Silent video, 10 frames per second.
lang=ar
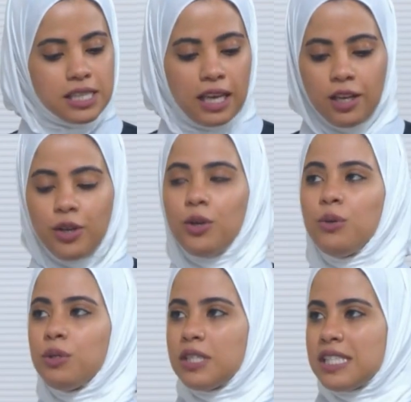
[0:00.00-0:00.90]
تصلح
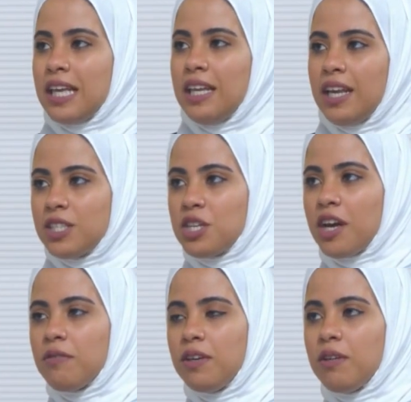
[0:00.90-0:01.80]
للريوق تصلح لعشاء
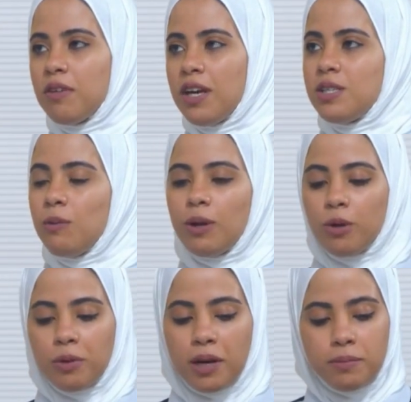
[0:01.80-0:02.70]
خفيف راح اسوي
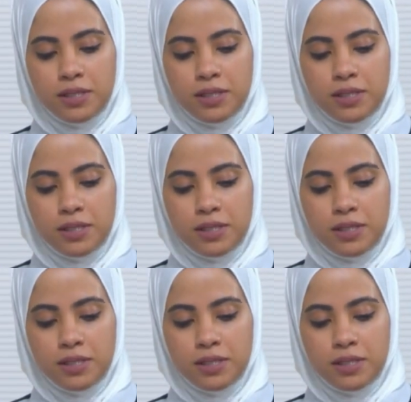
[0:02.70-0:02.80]
لكم راب